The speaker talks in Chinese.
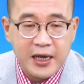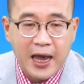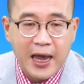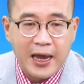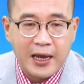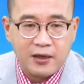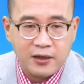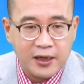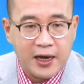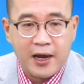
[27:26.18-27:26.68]

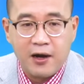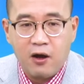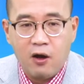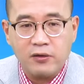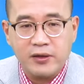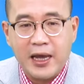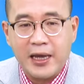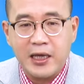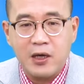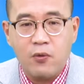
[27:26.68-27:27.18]
害，你看哦，
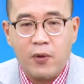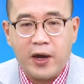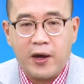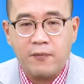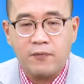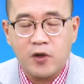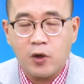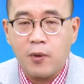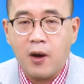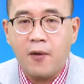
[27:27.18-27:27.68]
大盈微
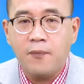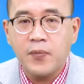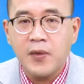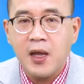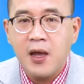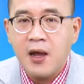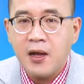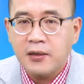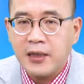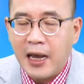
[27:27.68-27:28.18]
好不好？
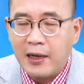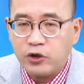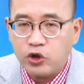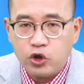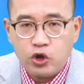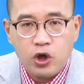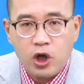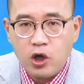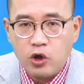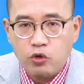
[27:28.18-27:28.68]
它
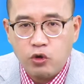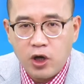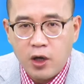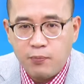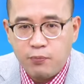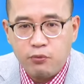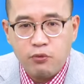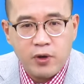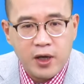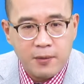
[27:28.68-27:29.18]
绝对
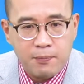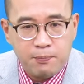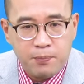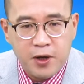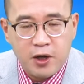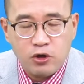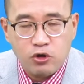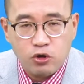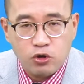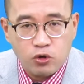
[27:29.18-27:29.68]
不会
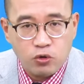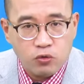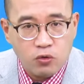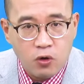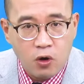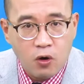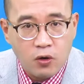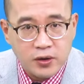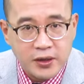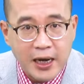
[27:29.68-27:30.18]
喷出
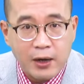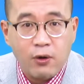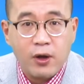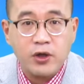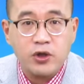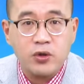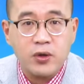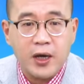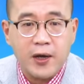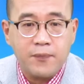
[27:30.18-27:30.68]
后才乱
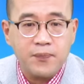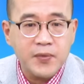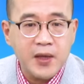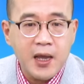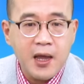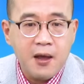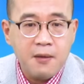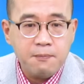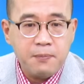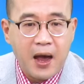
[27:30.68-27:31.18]
追。
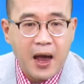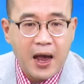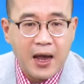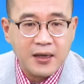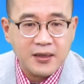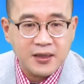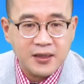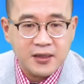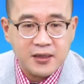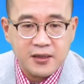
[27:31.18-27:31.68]

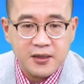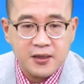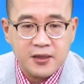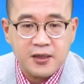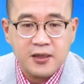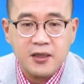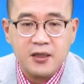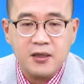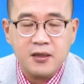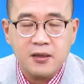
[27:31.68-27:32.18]

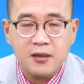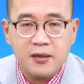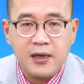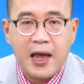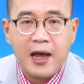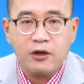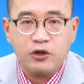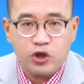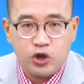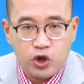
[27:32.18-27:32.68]
84
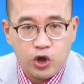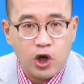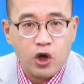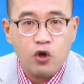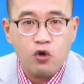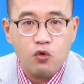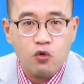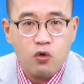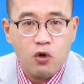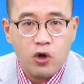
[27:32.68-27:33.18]
让
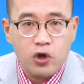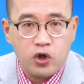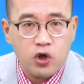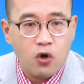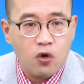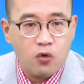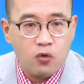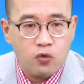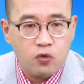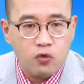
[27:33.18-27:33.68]
全国
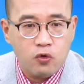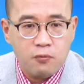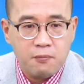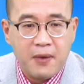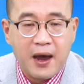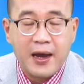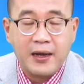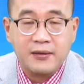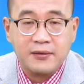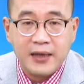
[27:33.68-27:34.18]
用户
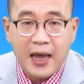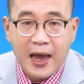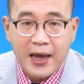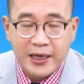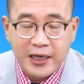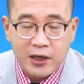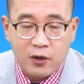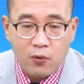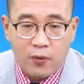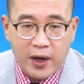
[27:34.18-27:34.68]
买大
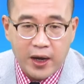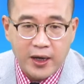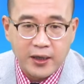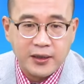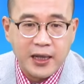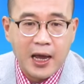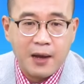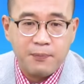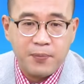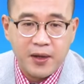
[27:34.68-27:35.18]
盈微，
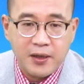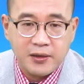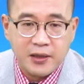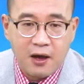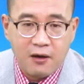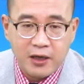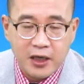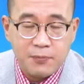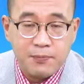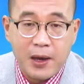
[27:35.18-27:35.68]
它喷
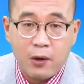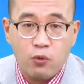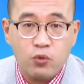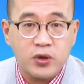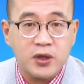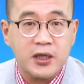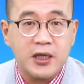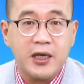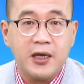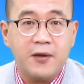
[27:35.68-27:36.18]
到
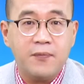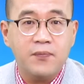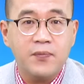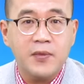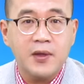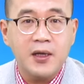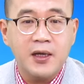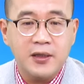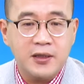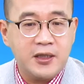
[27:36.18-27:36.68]
151，
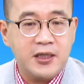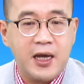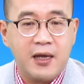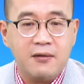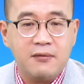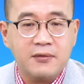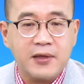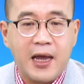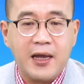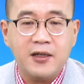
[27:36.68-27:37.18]

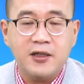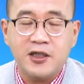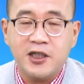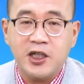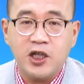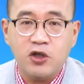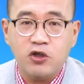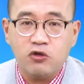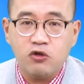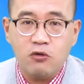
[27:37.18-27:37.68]
简单
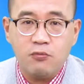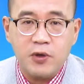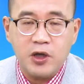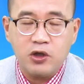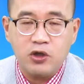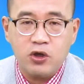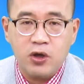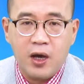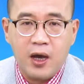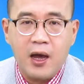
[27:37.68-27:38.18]
轻松明
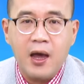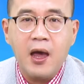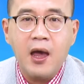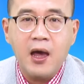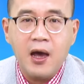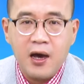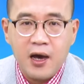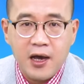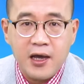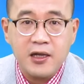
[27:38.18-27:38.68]
确。
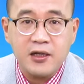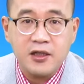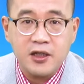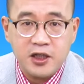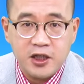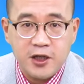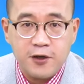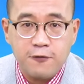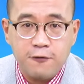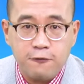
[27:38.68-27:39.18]
很
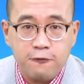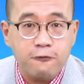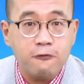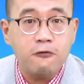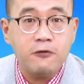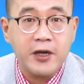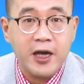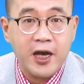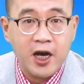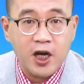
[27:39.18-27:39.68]
幸
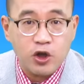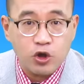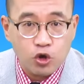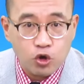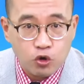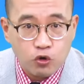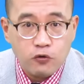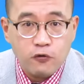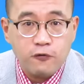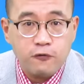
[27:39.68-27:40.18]
福也很
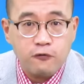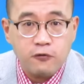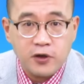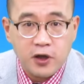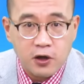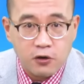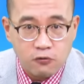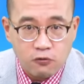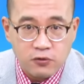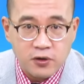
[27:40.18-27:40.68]
舒服
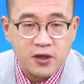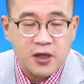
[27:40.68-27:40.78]
的股市